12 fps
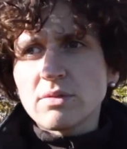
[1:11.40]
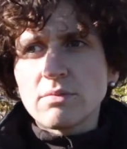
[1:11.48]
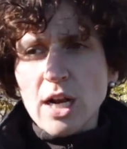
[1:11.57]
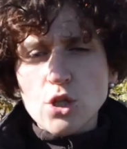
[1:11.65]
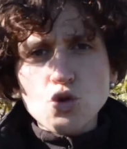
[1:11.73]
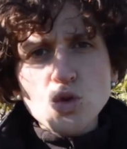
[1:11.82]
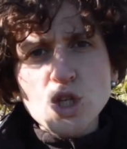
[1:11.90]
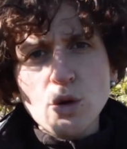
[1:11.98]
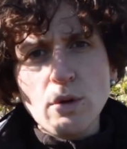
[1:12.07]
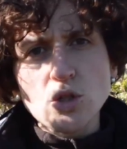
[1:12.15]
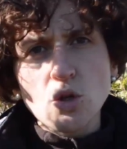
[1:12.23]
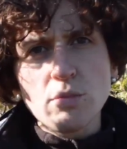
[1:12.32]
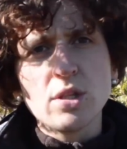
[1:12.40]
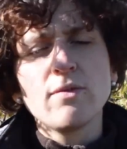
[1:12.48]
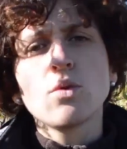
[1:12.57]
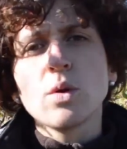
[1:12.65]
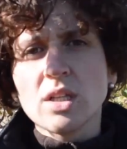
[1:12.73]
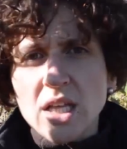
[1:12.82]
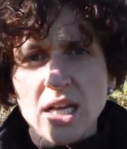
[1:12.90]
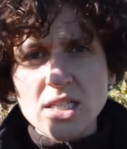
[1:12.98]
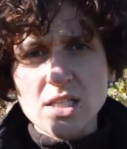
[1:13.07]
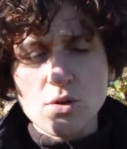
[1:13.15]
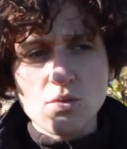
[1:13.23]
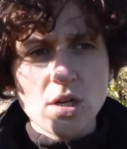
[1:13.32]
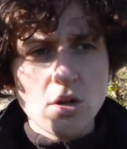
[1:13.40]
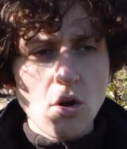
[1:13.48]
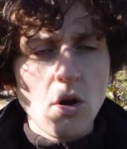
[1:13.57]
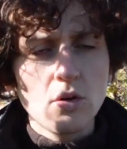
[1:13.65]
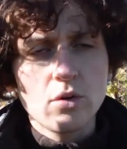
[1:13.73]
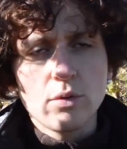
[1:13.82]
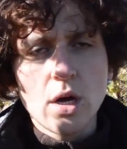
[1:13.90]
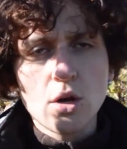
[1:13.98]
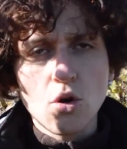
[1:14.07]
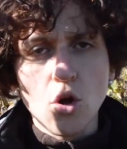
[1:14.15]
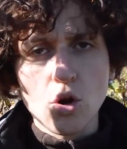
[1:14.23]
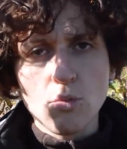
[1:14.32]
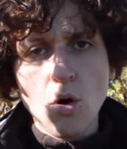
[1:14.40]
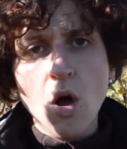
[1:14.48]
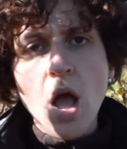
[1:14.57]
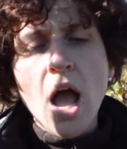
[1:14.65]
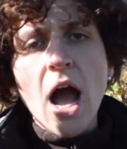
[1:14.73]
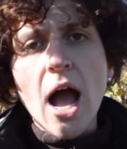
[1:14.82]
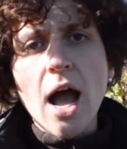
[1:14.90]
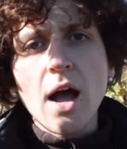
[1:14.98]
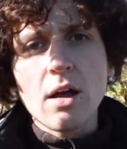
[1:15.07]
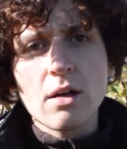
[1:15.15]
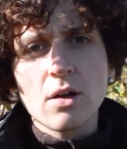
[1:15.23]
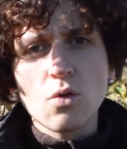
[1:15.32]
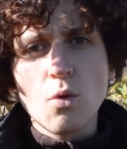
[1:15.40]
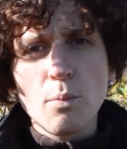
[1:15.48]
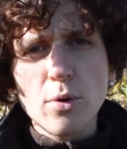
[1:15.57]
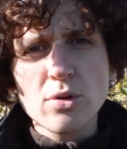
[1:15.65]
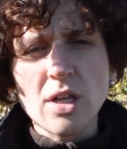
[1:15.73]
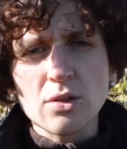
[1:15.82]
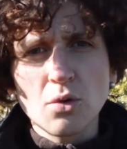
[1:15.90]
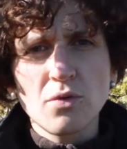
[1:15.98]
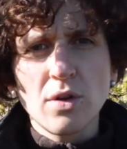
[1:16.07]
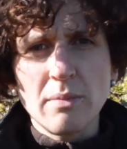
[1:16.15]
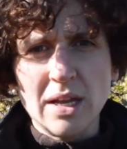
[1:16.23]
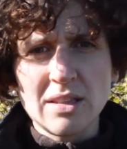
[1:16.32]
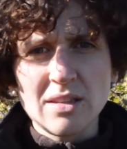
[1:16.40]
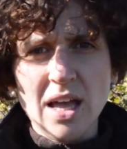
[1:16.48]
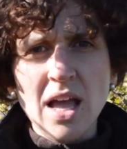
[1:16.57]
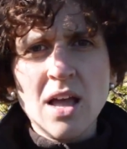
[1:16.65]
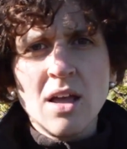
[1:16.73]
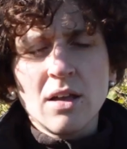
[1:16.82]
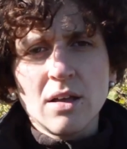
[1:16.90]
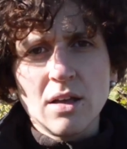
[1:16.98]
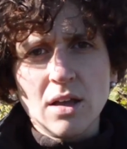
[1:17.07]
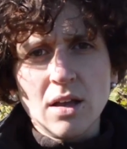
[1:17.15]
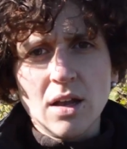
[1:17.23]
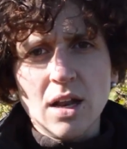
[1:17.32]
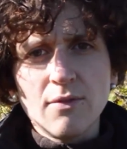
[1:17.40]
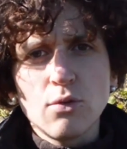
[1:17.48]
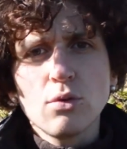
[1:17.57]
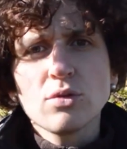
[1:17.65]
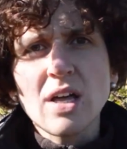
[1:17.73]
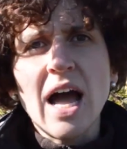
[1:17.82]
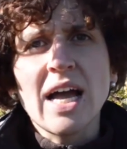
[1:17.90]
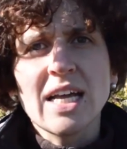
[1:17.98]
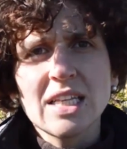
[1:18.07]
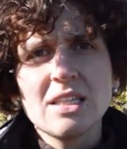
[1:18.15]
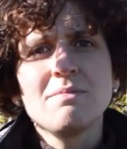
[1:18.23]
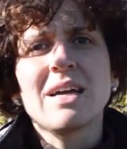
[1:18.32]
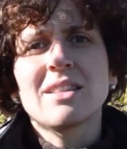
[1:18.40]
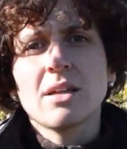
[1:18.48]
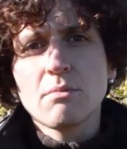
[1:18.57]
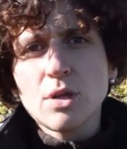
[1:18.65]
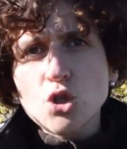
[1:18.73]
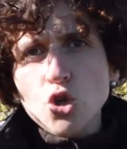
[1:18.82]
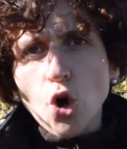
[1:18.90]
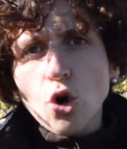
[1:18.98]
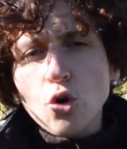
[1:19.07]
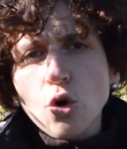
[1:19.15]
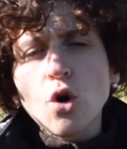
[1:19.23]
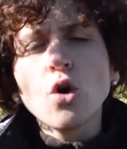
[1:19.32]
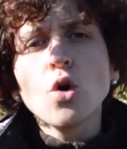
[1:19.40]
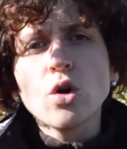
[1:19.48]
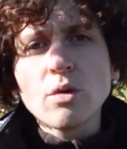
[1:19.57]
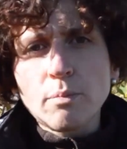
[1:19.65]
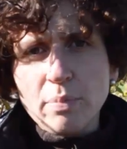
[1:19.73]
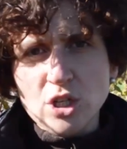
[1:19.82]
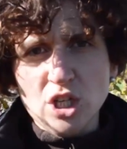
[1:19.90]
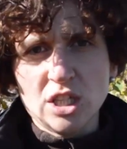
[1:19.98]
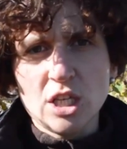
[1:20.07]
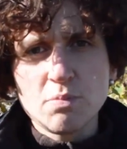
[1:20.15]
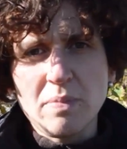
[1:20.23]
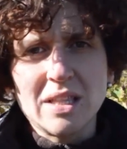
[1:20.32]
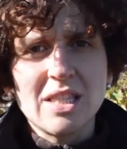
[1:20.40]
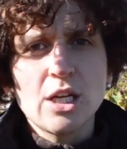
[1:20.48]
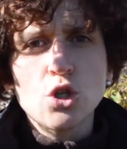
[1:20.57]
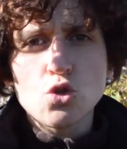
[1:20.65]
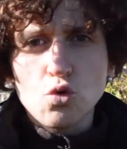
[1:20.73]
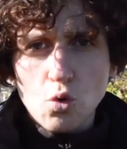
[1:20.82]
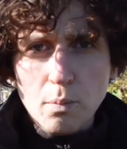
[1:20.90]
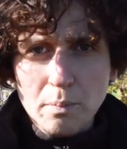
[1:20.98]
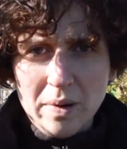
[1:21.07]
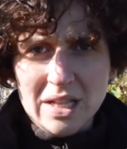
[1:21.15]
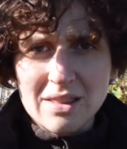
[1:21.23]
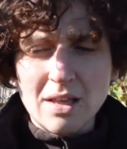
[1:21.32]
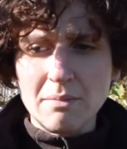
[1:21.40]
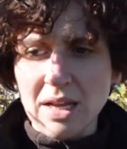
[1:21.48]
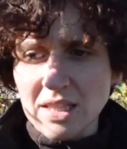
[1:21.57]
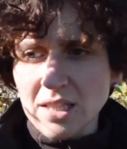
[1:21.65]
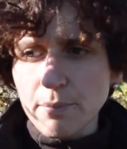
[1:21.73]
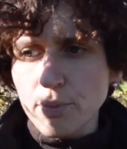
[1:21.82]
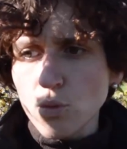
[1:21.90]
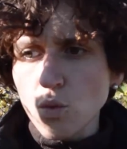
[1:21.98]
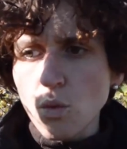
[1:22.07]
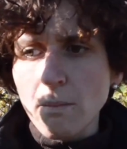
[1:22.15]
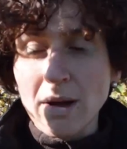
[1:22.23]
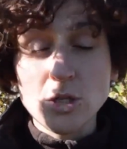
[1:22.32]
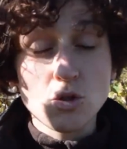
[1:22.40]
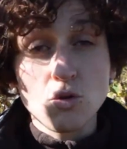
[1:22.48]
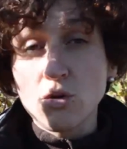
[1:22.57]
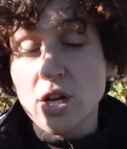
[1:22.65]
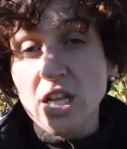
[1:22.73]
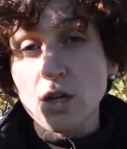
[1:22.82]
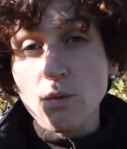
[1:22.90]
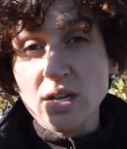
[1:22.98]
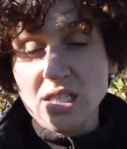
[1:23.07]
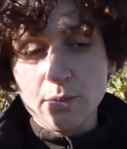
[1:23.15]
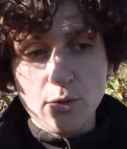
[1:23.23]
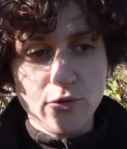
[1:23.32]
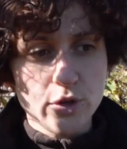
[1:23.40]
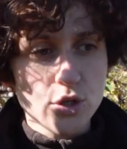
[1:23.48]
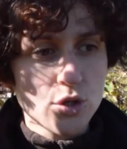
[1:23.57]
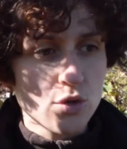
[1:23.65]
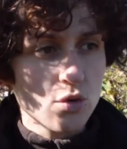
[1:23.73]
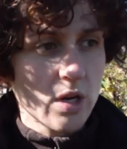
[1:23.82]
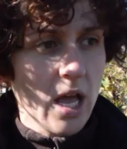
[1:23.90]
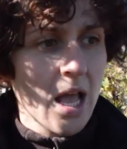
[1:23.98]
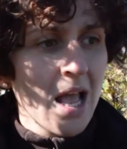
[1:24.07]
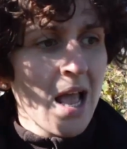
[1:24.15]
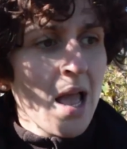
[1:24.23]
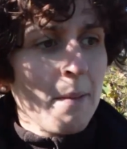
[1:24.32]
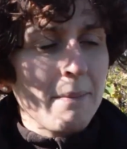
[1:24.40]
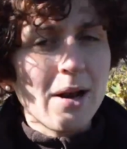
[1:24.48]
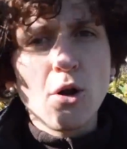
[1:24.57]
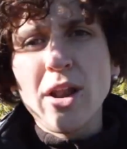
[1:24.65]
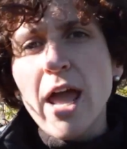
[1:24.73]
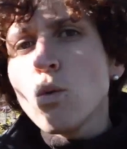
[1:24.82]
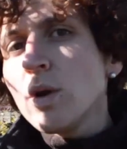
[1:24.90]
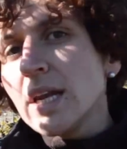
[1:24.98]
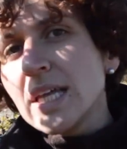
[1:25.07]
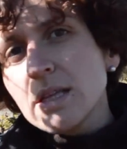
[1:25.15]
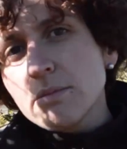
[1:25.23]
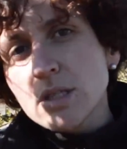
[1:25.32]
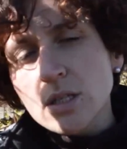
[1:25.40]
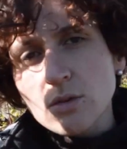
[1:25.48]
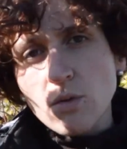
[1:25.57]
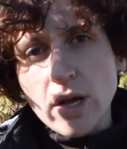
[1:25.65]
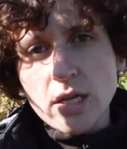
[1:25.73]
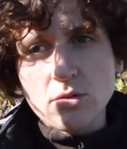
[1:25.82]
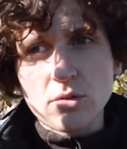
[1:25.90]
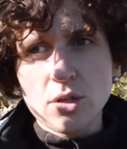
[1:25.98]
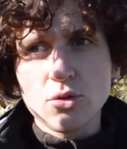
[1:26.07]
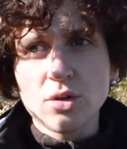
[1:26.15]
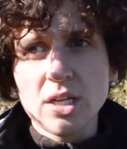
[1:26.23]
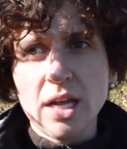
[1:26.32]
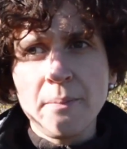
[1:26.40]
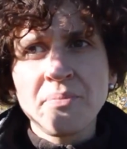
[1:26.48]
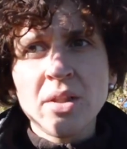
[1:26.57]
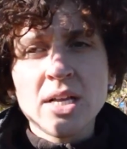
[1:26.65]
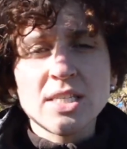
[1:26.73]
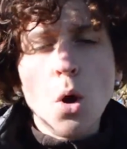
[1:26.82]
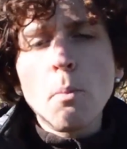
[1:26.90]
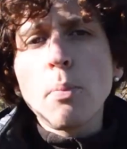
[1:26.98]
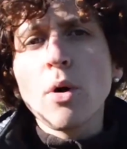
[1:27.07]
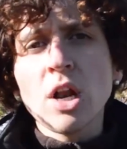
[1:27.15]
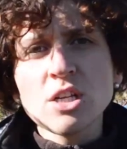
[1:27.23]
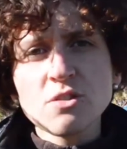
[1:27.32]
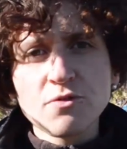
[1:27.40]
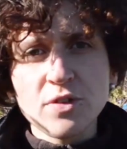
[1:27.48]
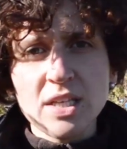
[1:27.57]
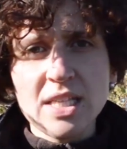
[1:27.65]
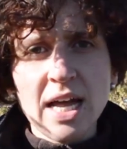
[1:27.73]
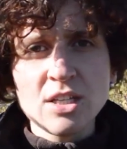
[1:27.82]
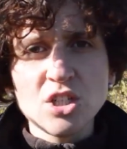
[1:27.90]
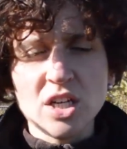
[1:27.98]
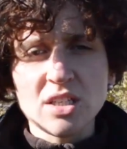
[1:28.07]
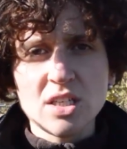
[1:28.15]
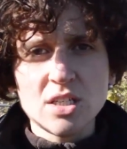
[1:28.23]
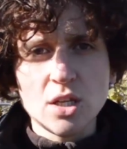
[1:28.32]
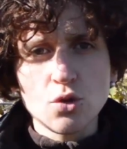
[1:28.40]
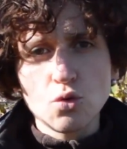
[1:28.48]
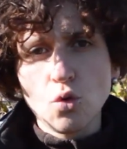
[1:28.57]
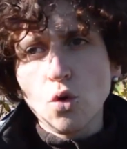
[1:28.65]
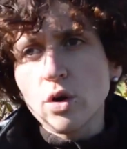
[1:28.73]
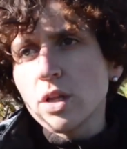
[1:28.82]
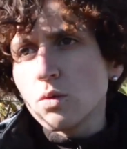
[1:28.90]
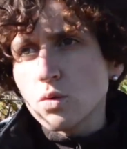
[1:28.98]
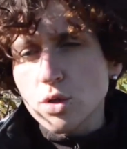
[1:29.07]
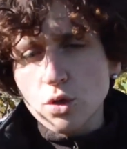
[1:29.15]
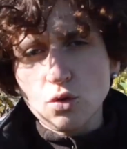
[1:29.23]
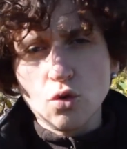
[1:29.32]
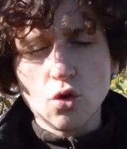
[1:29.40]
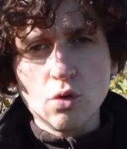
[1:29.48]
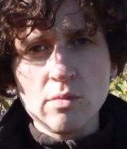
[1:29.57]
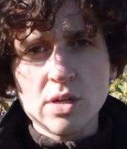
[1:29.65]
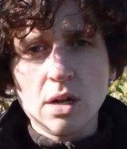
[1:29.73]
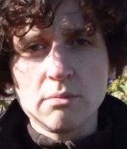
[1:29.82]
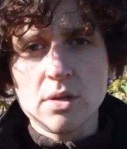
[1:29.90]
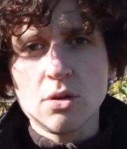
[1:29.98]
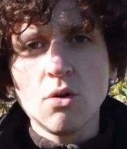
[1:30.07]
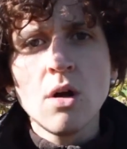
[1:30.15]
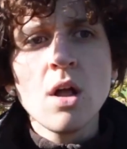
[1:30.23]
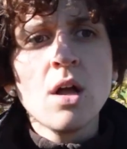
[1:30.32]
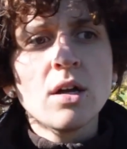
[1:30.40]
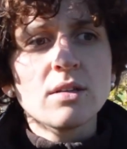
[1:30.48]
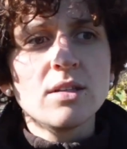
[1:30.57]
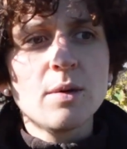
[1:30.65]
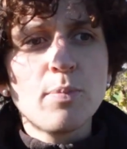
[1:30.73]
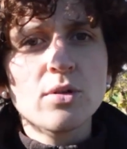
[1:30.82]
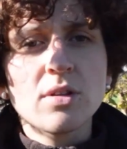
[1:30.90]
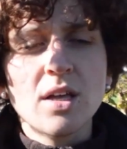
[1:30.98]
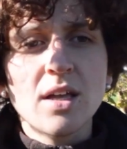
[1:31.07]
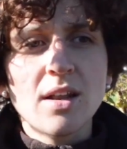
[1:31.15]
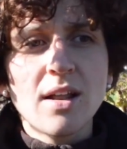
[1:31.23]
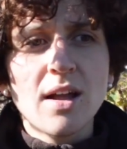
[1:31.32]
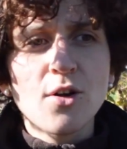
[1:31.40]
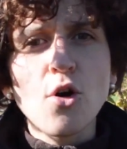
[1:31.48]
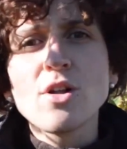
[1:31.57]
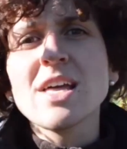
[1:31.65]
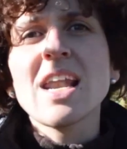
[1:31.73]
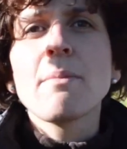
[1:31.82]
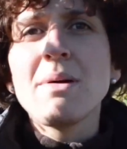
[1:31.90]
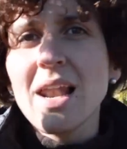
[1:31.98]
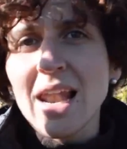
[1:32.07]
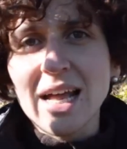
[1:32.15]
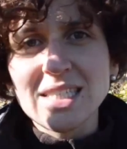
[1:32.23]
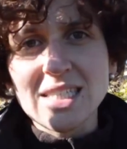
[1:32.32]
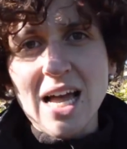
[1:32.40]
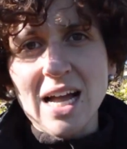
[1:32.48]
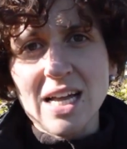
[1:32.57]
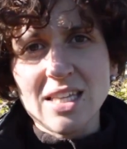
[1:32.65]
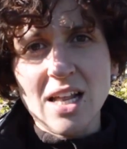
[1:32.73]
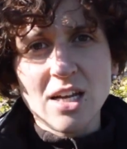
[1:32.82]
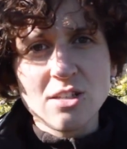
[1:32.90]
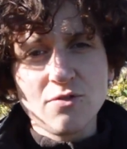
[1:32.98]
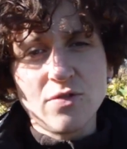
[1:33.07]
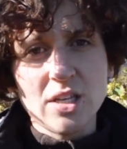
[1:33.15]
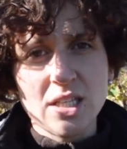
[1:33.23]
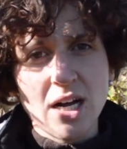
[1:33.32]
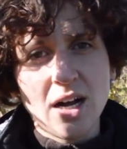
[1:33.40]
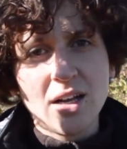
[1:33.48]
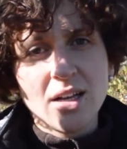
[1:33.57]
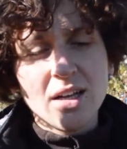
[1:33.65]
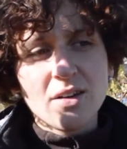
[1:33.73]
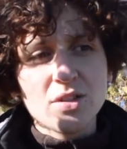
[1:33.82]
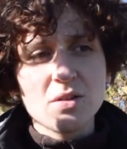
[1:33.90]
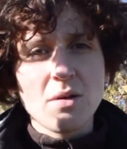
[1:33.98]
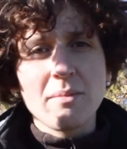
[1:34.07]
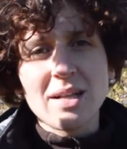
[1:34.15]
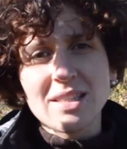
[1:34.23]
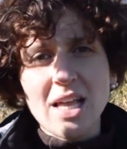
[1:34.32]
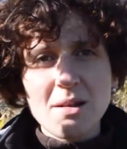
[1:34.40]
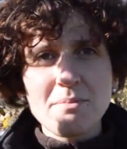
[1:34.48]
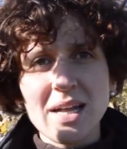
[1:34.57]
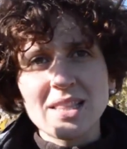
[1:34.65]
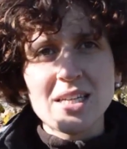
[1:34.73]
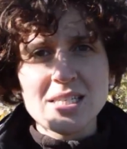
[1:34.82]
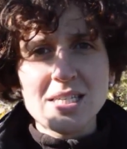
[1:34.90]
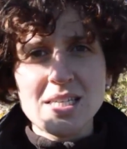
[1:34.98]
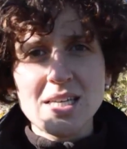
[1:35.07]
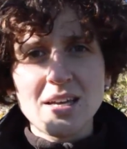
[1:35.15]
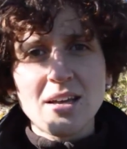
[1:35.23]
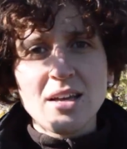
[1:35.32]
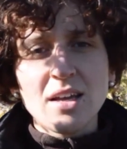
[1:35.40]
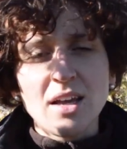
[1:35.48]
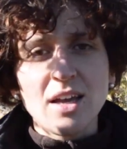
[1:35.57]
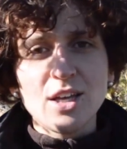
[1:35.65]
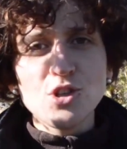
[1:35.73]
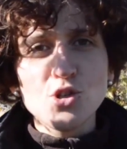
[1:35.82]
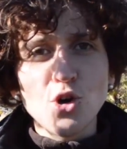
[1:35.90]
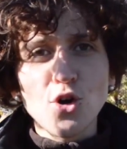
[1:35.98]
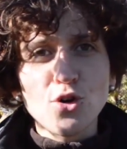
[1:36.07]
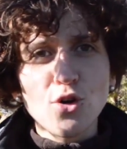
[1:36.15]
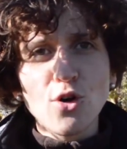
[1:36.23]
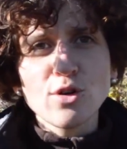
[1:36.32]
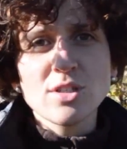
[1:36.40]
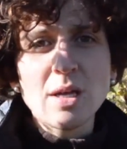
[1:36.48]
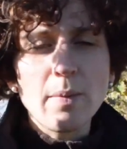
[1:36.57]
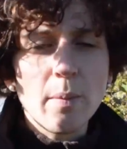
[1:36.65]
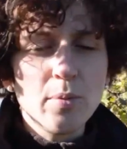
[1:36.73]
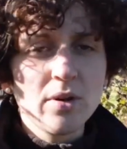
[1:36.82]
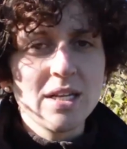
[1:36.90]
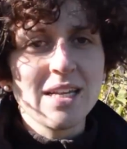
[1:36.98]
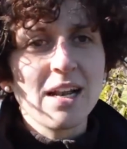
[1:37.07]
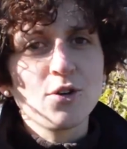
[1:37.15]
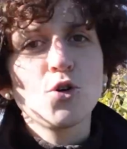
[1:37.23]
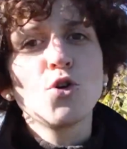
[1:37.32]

raggiungere questo obiettivo, quindi essere un enologo e un agronomo, ha eh, comportato ovviamente eh, la volontà anche di mettermi in gioco per certi aspetti che sono prettamente più mascolini di questa professione. Ma non è un limite questo, credo che sia un po' la sfida in certi settori, in un settore come nel mio, di poter cogliere la bellezza anche della sfida effettivamente il mettersi eh, in gioco sta proprio lì nel